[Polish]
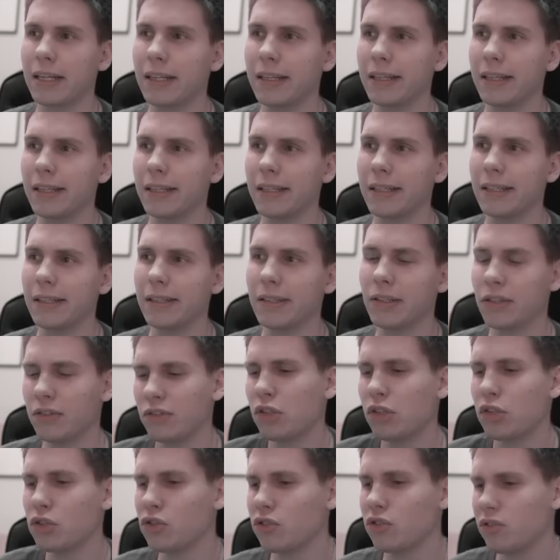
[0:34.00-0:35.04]
e, no,
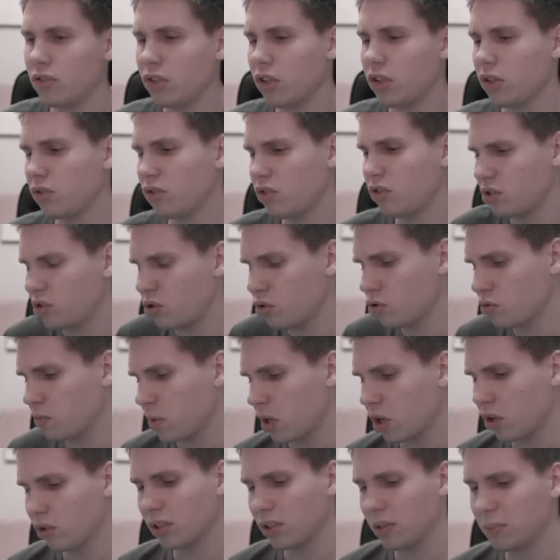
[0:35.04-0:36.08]
no, no cóż
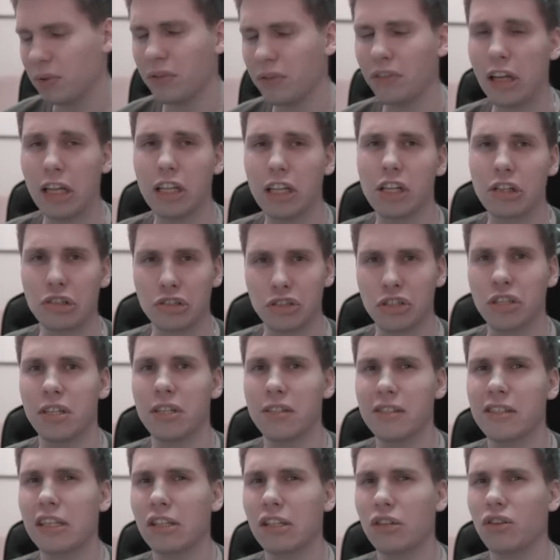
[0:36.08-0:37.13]
mogę o tym powiedzieć?
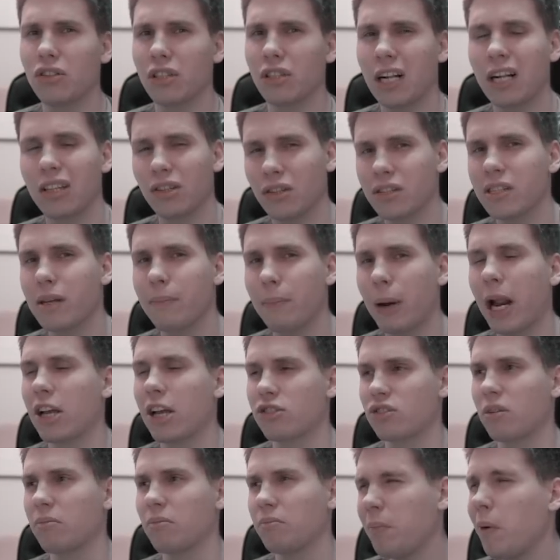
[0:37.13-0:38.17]
Cristiano Ronaldo
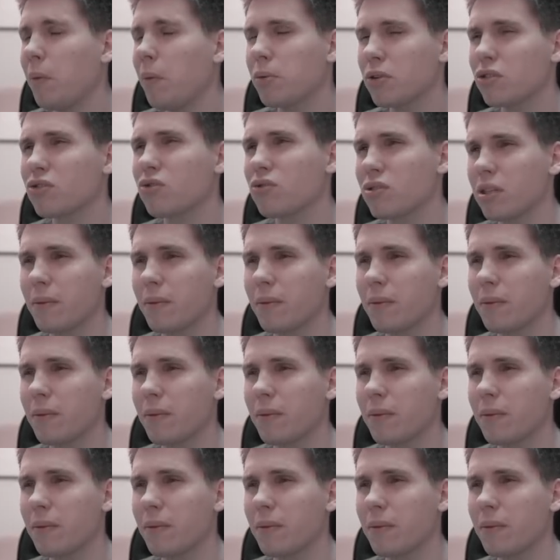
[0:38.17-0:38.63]
zapraszam. Po prostu